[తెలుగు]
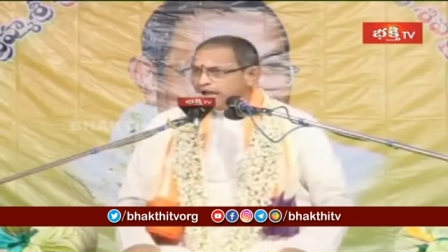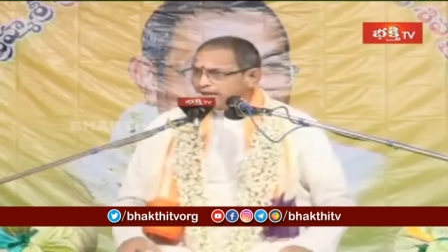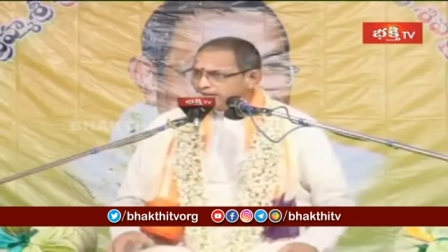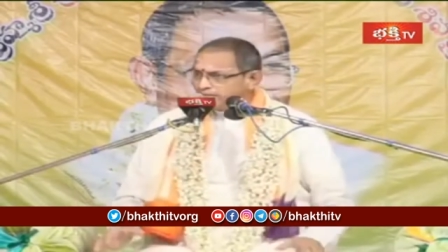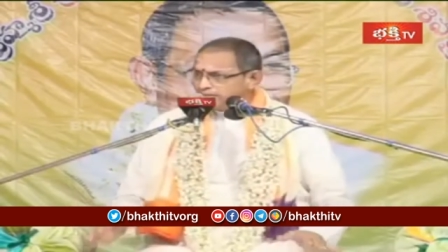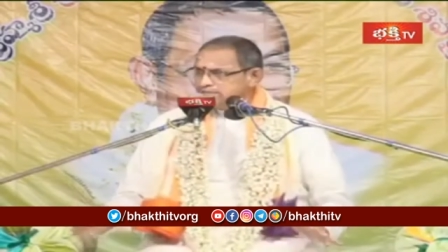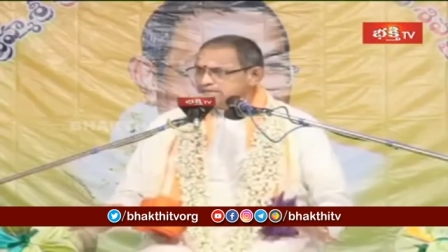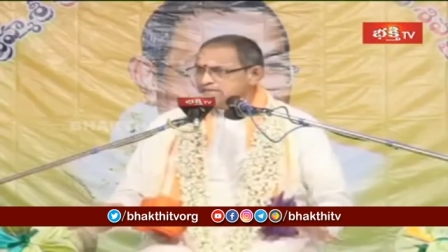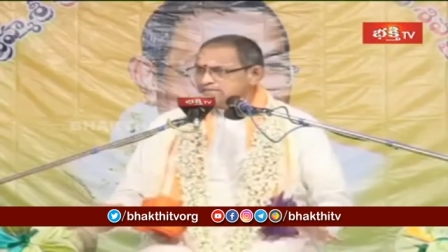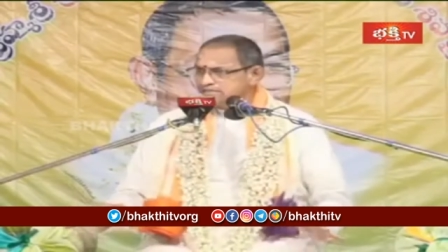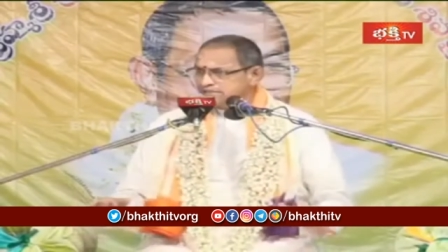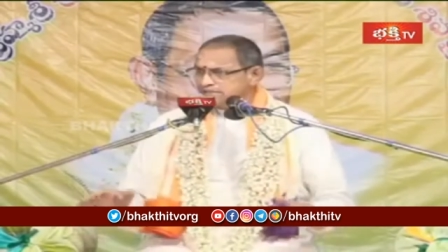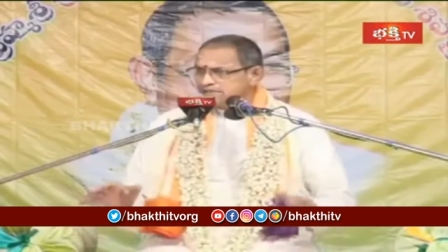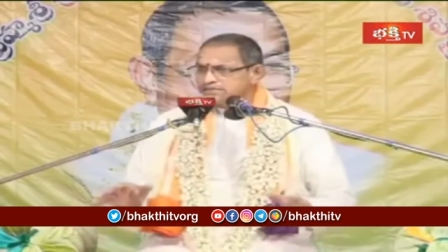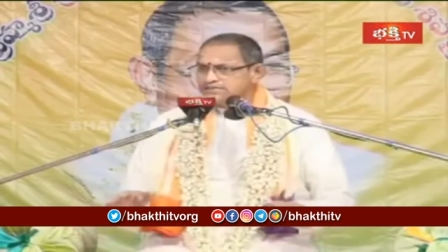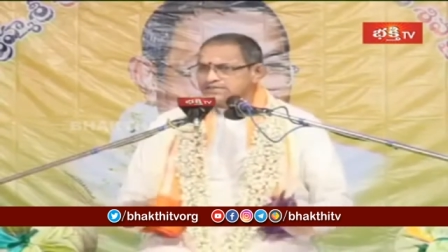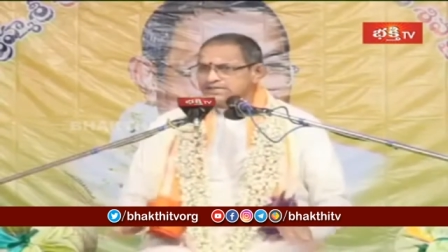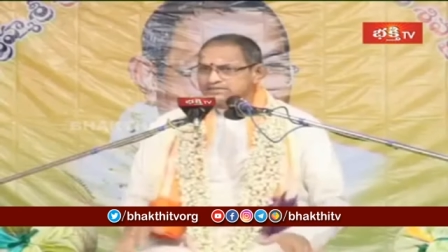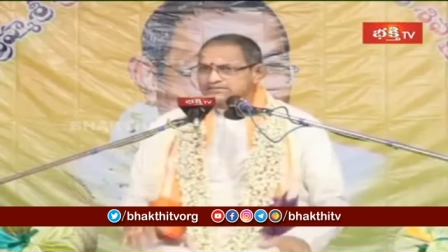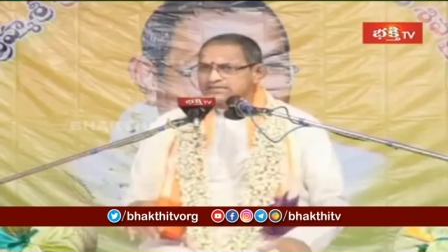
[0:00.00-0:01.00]

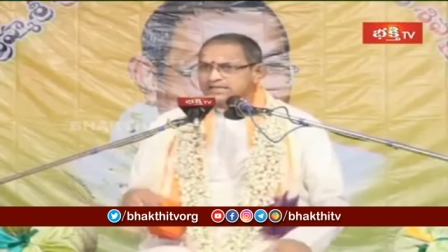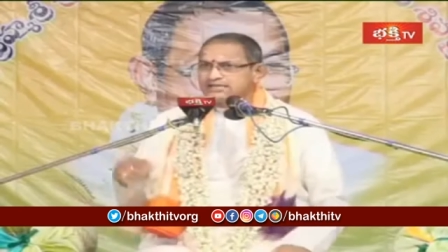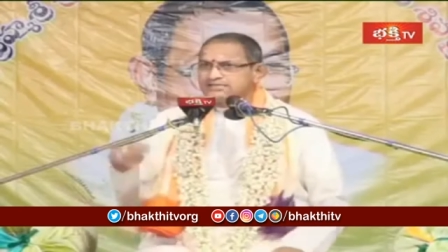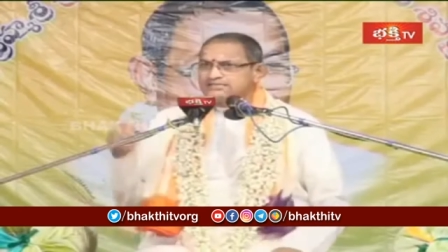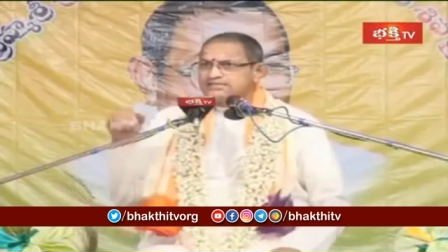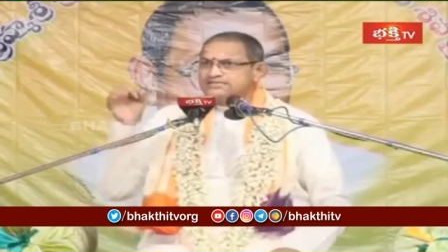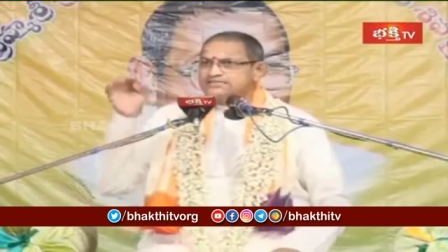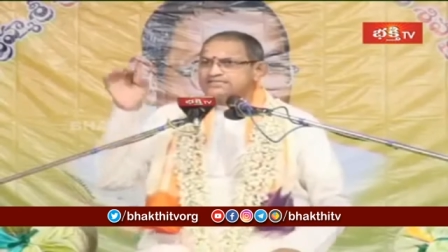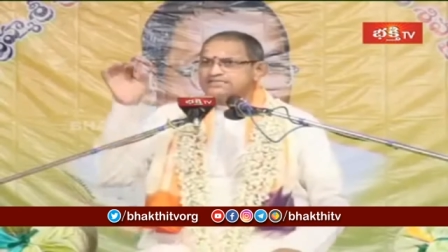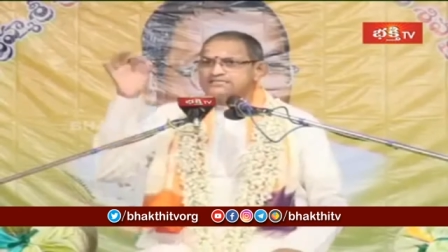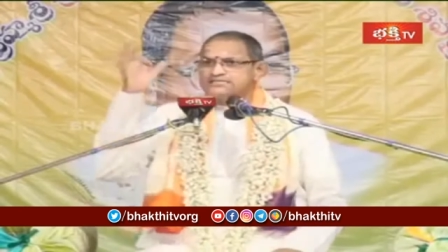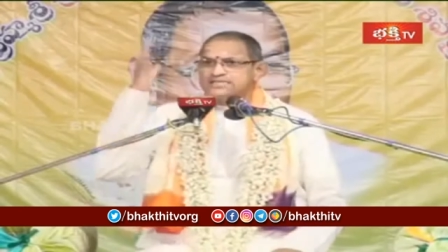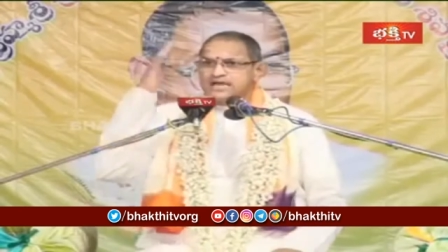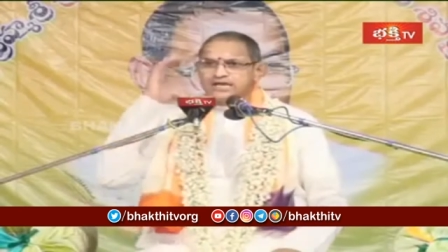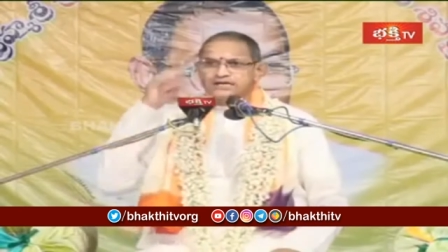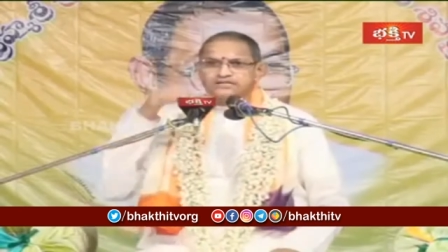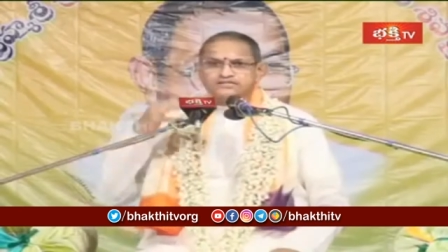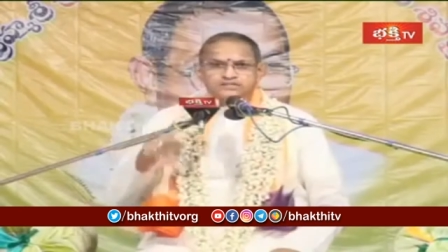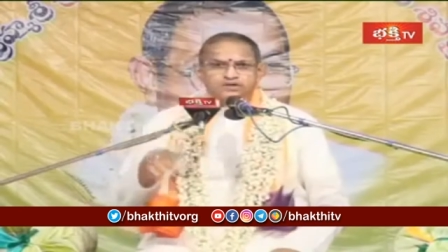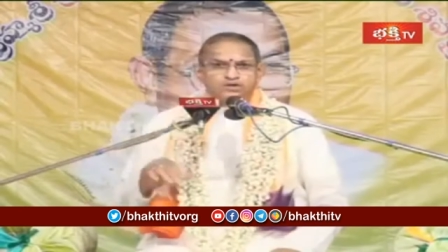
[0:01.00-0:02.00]
అంగన్యాసకరన్యాసాలు చేసి
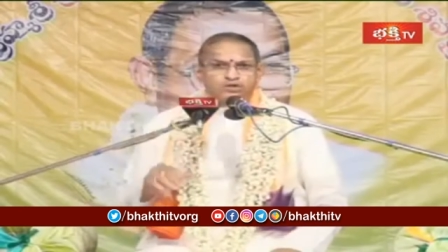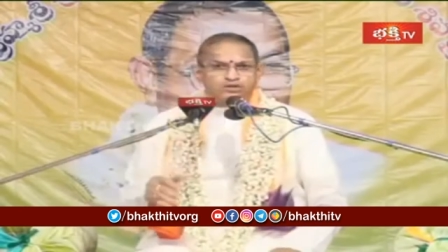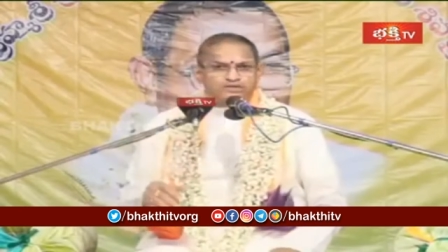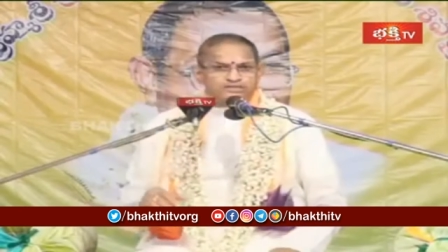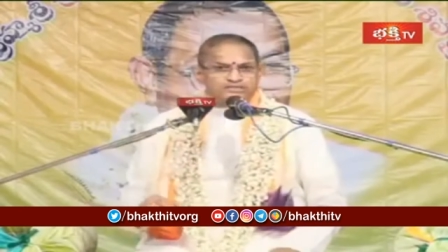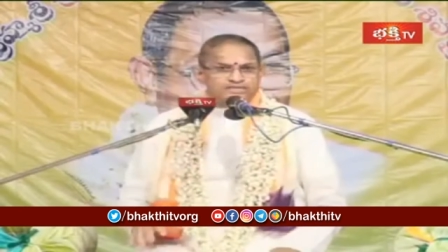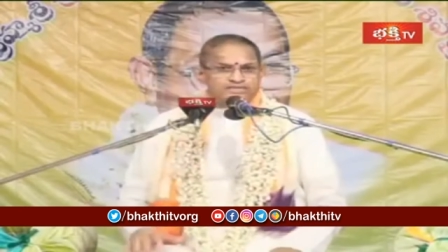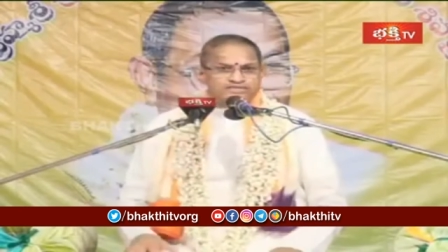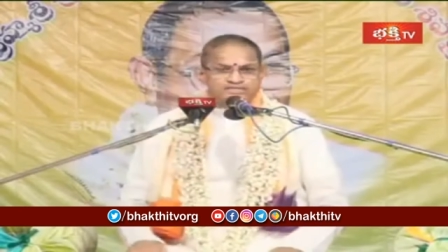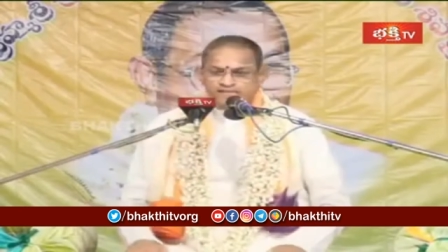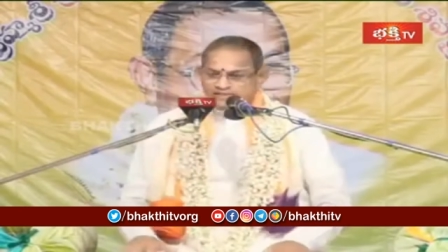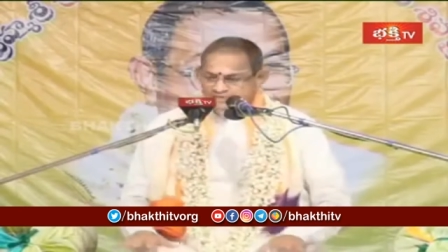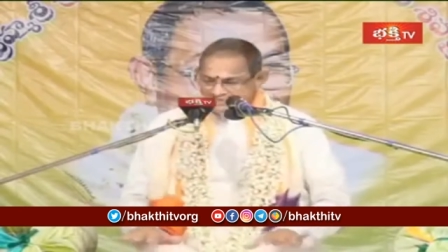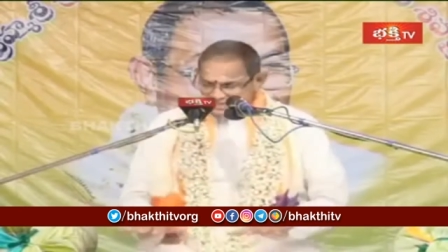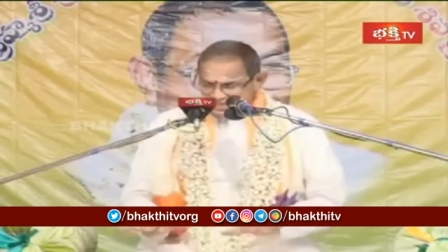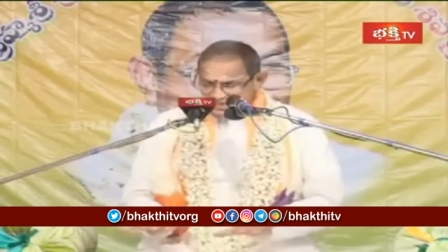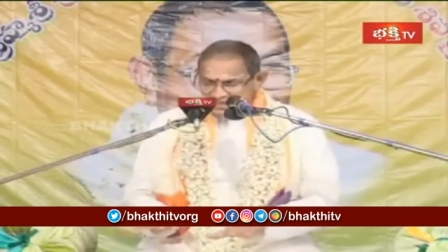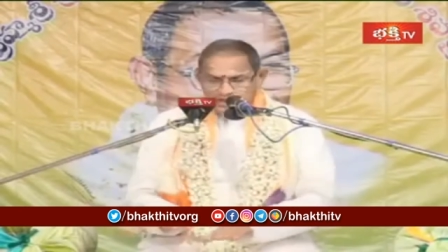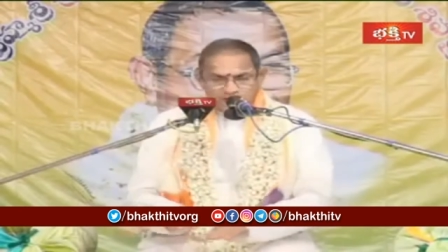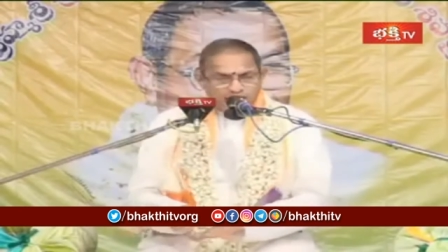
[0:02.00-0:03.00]
జ్ఞానశ్లోకం చేసి ఇక
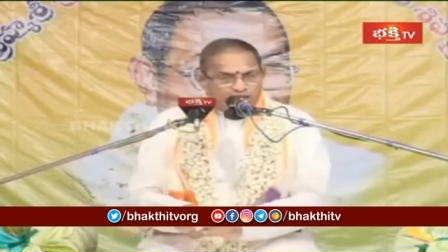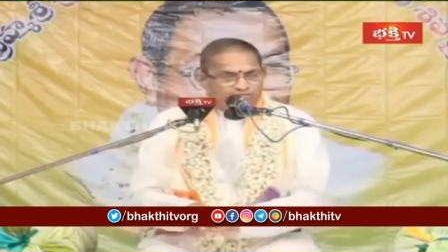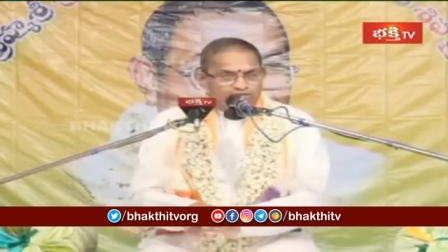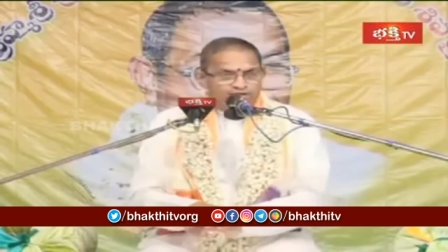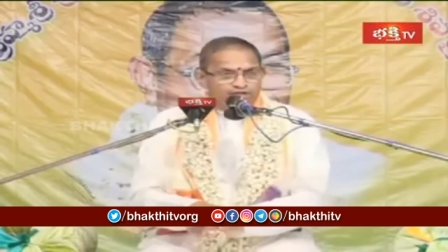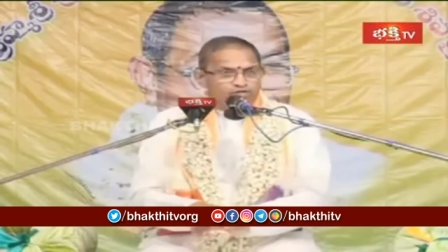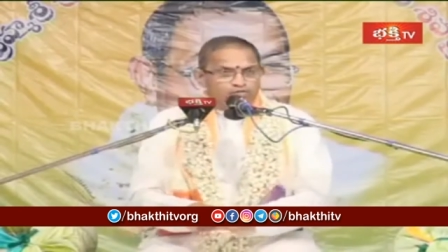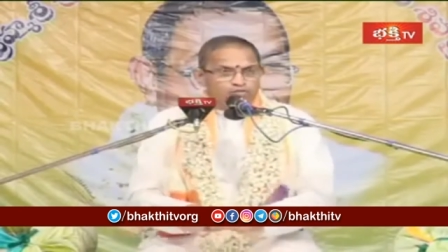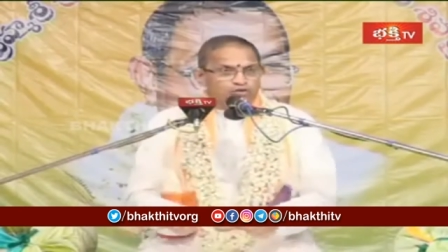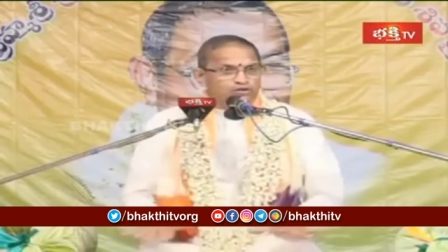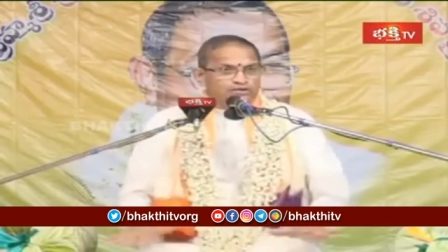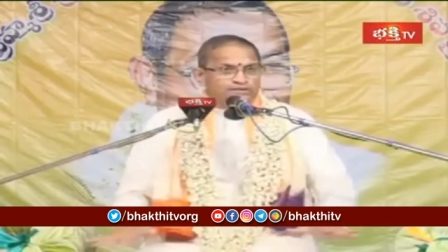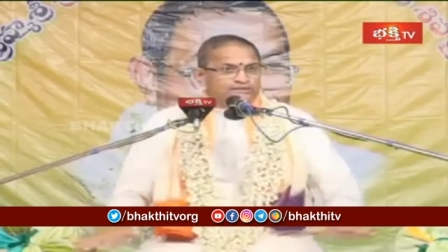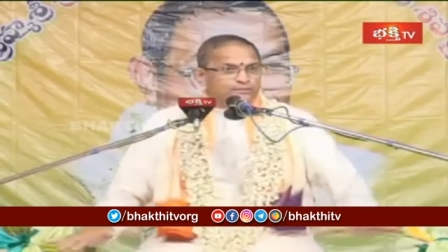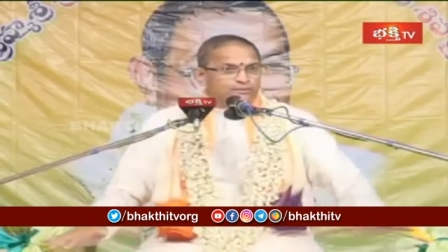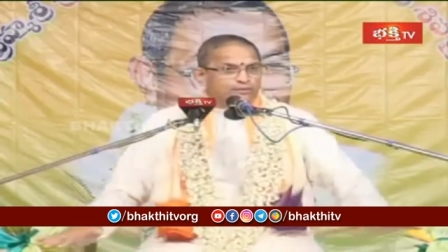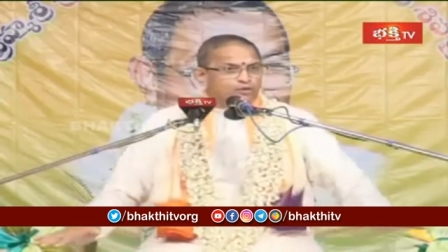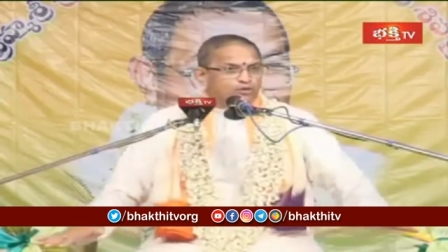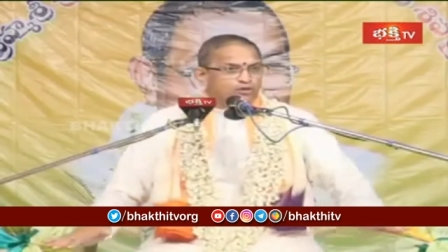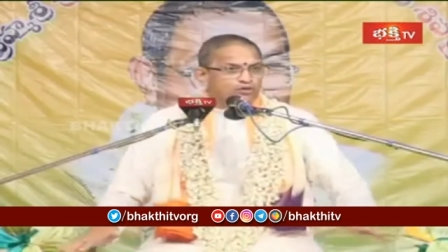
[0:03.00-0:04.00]
శరీరావయవములు
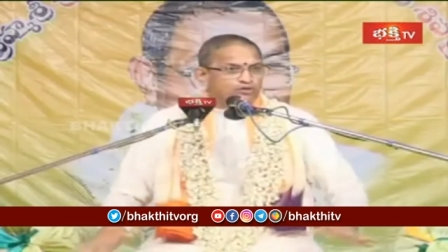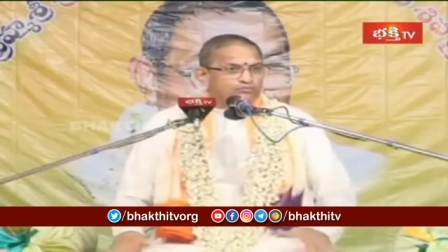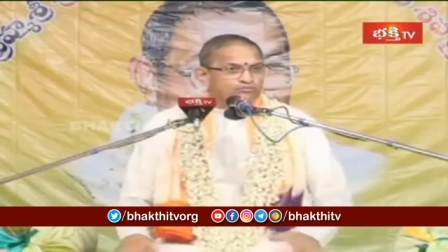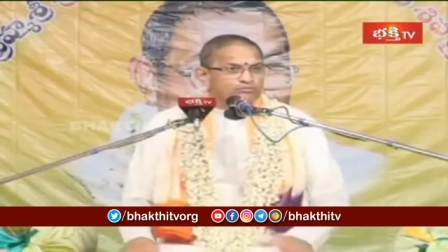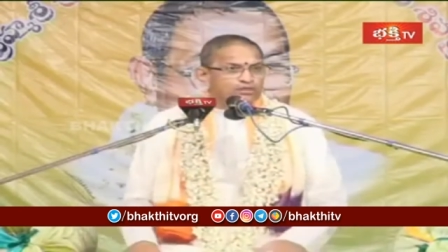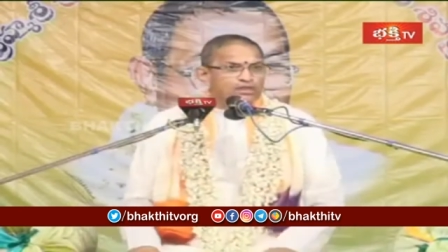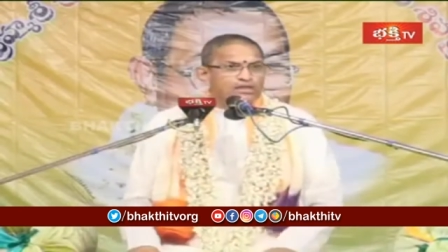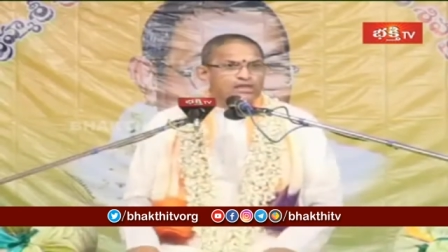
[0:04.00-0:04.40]
కదపకూడదు